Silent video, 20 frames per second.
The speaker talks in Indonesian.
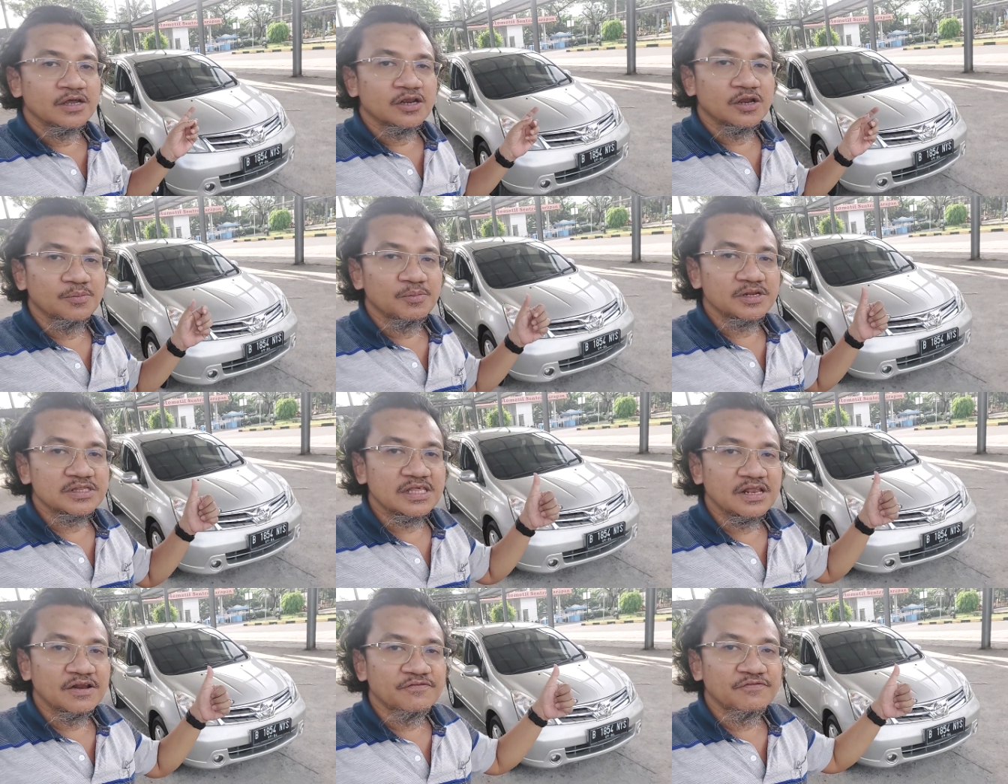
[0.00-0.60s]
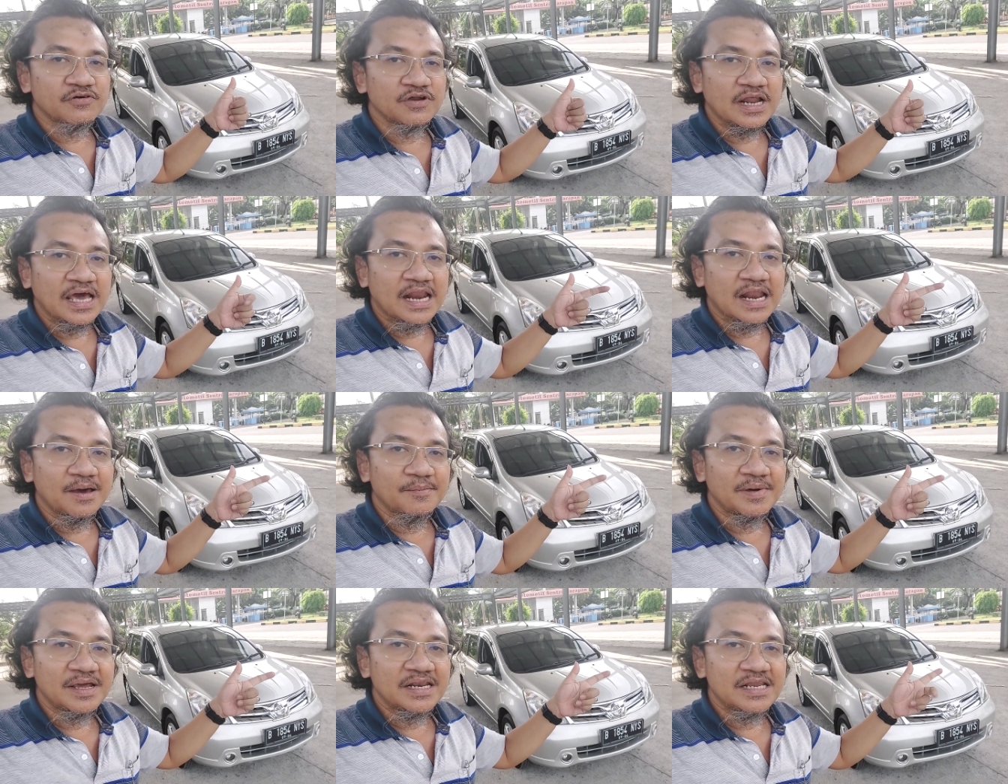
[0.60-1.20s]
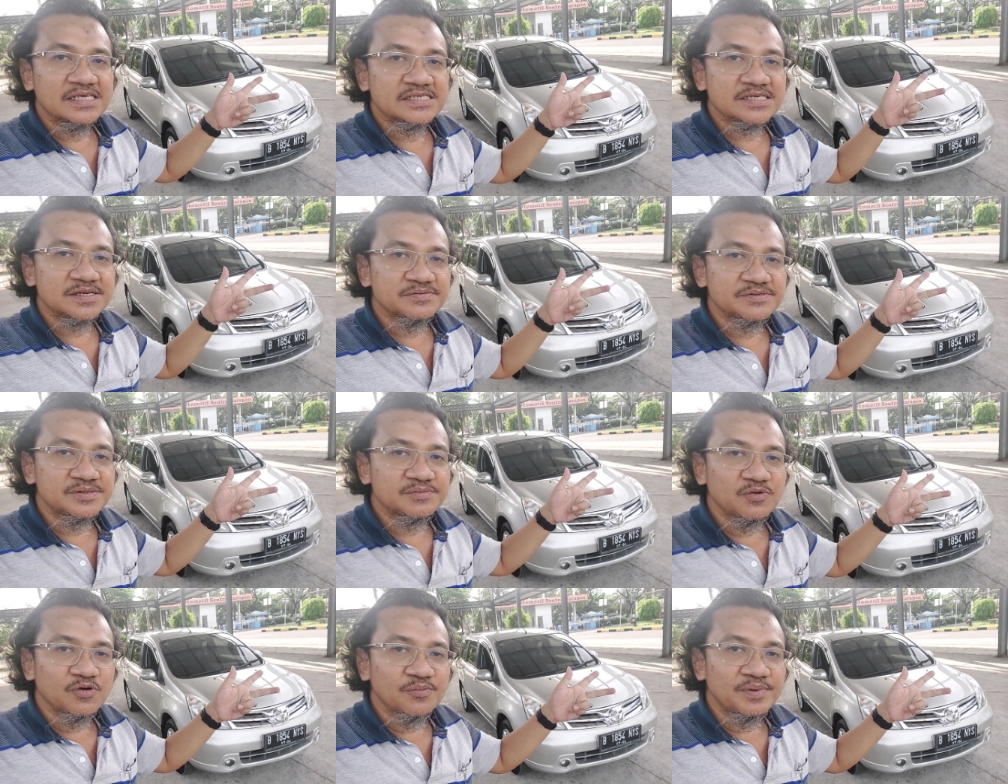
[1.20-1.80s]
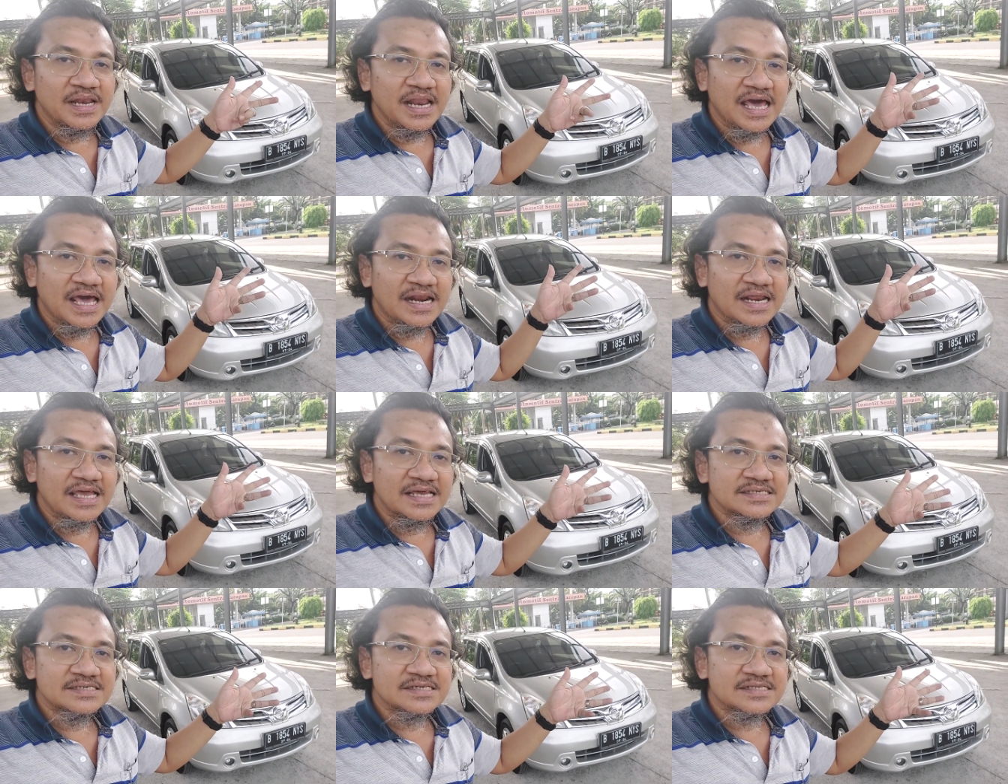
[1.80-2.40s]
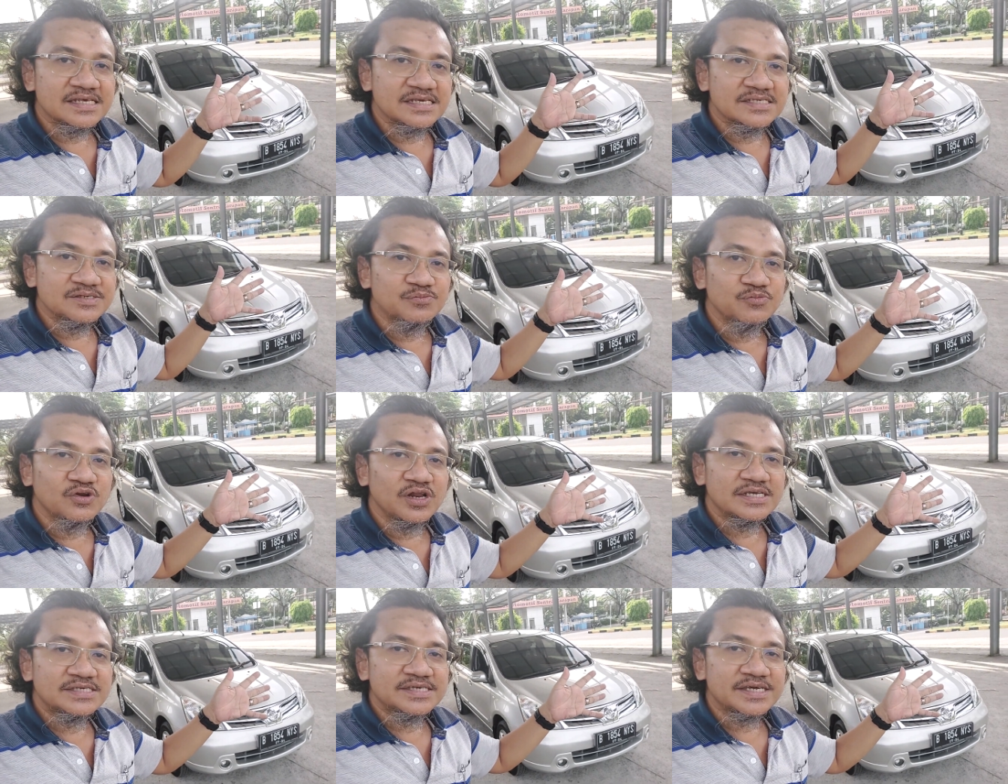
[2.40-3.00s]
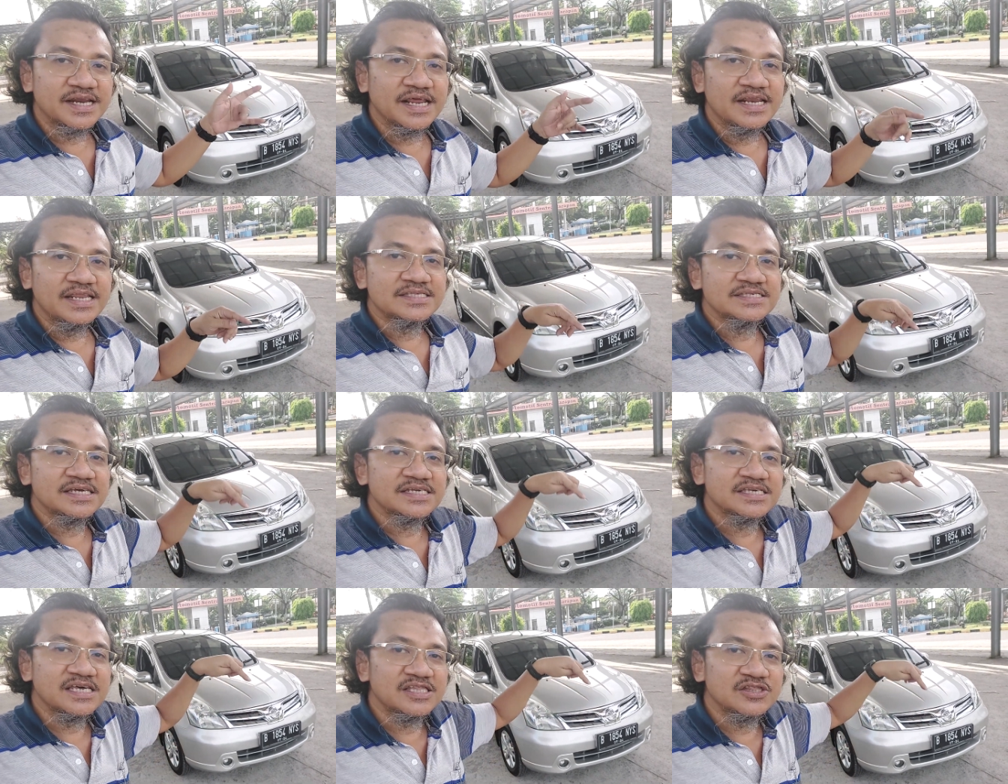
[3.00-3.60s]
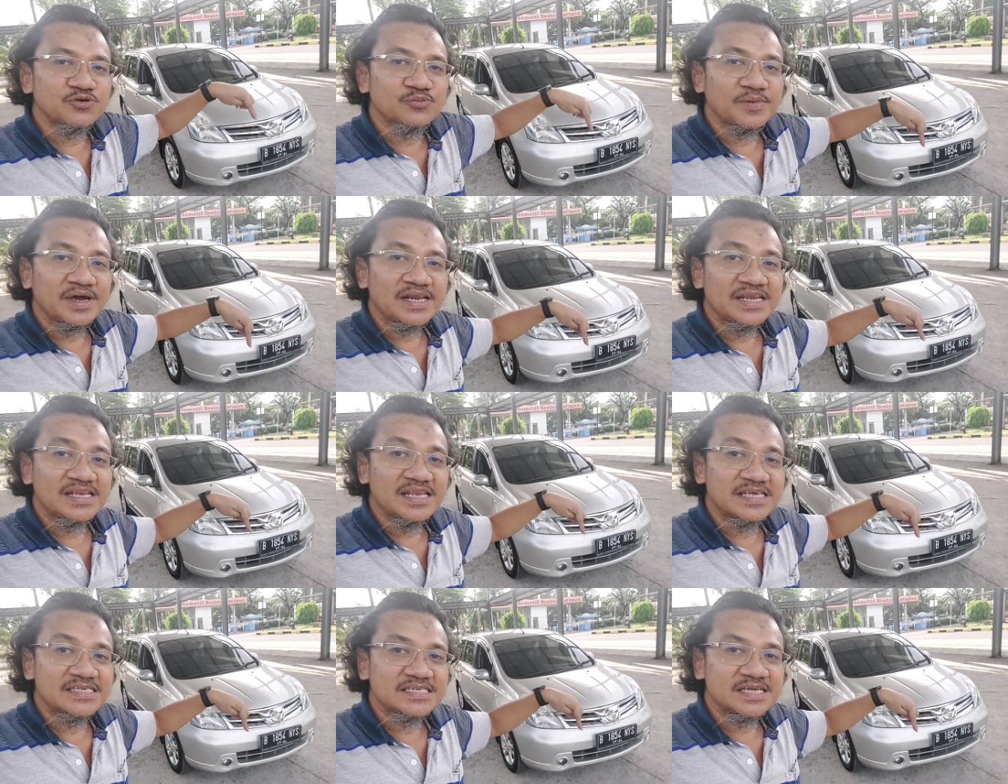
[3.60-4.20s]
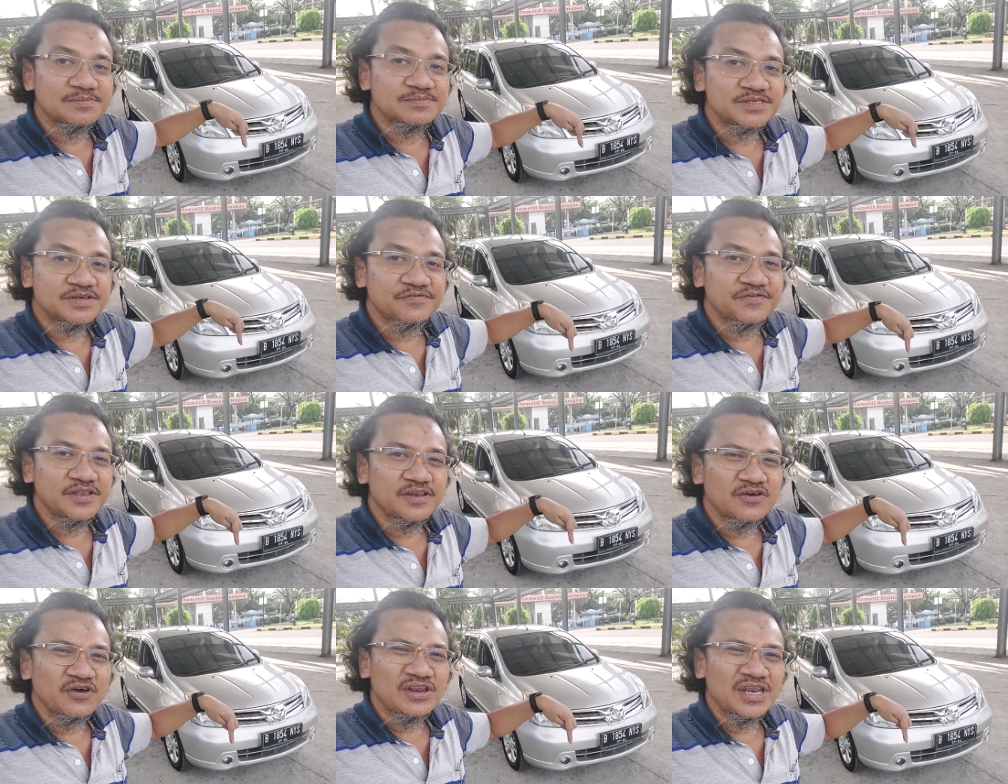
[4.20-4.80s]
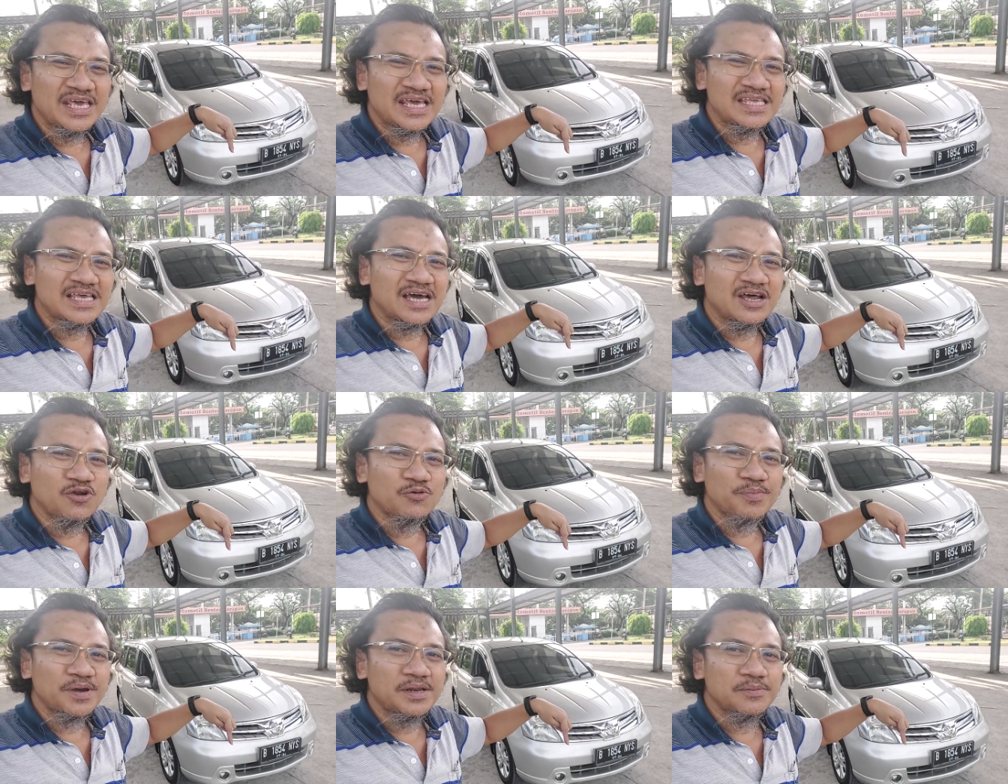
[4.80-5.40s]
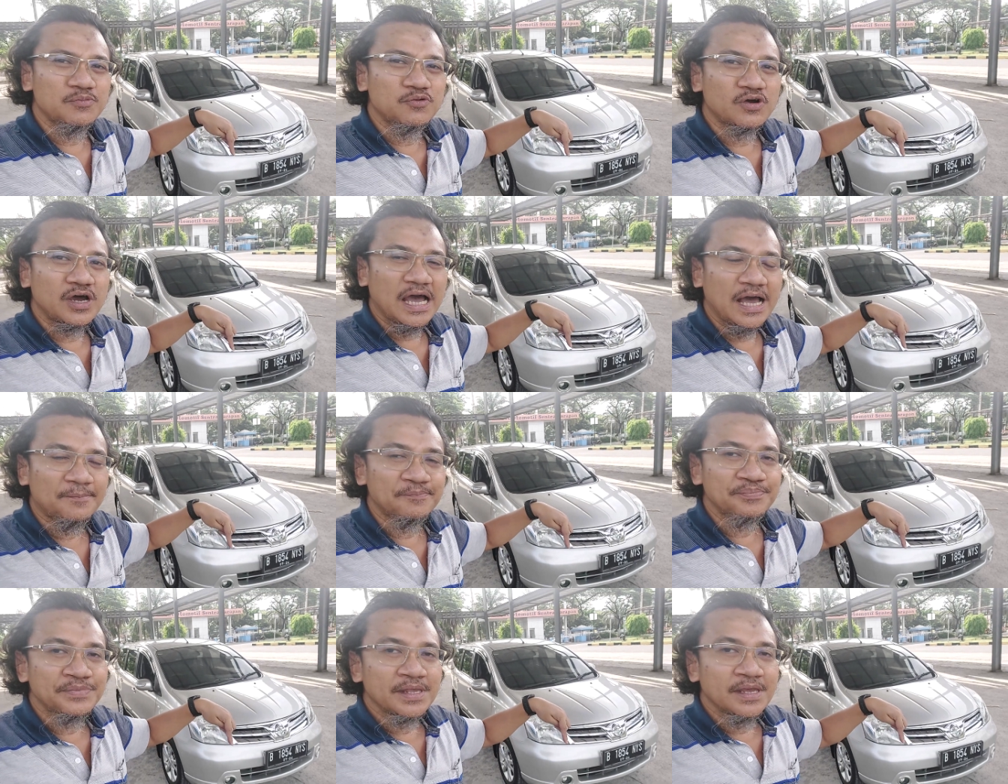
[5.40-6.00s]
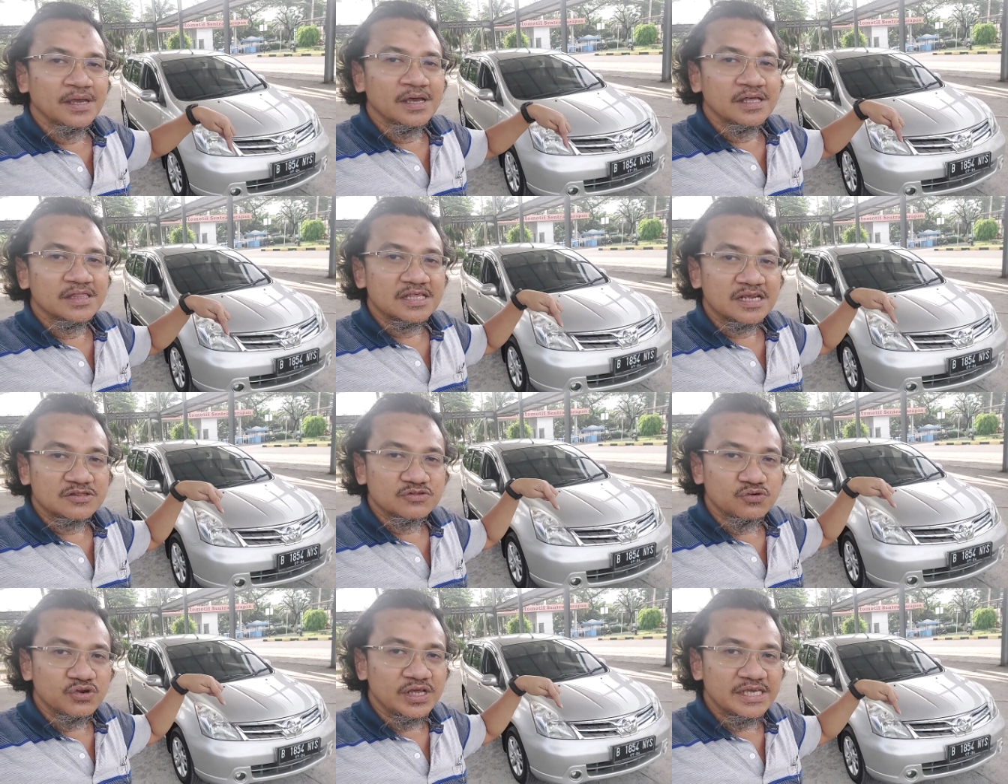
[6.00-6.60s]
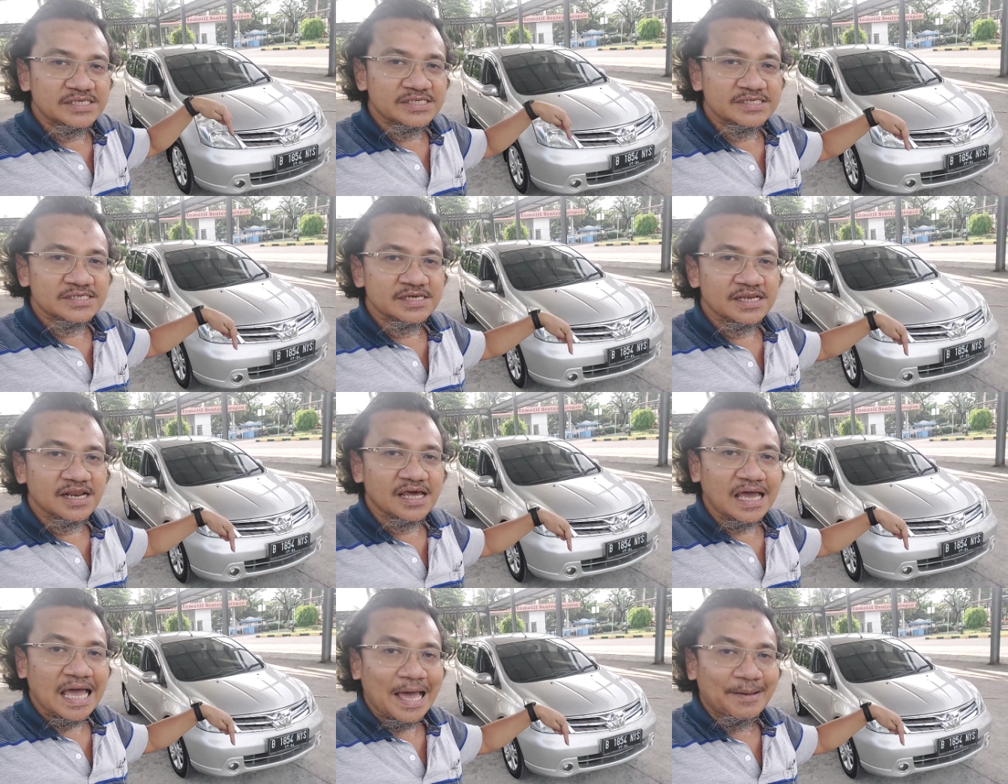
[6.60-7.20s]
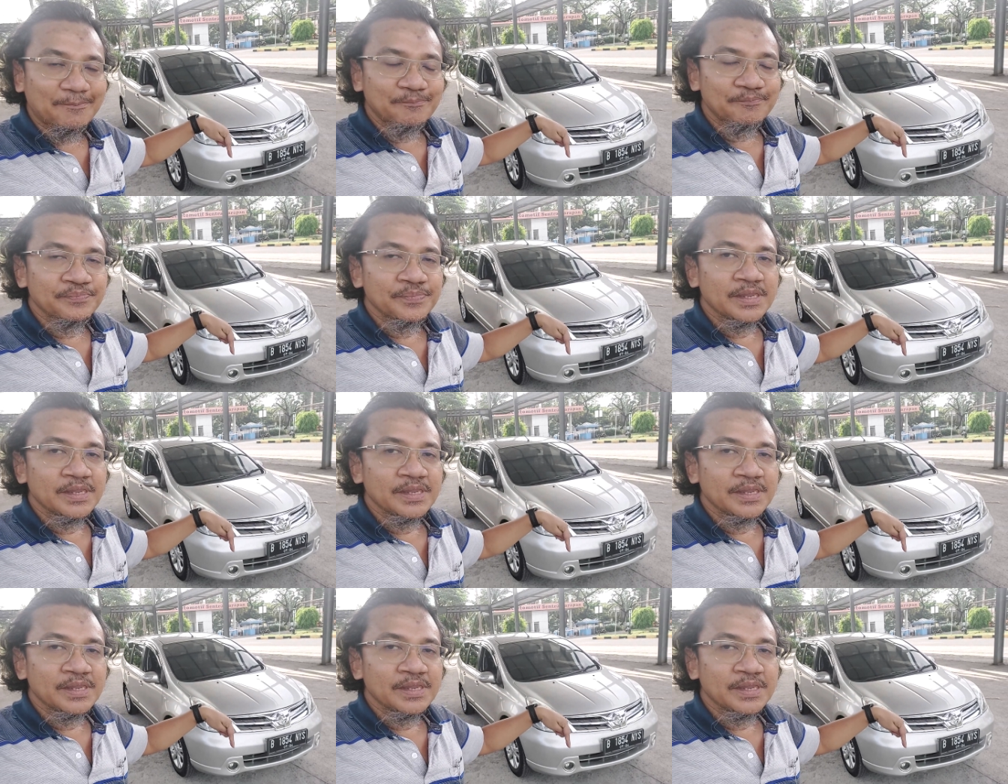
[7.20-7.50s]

Nomor telepon, alamat, deskripsi mobil, harga serta simulasi kredit saya cantumkan di deskripsi video ini ya. Jangan lupa dibuka tertulis lengkap.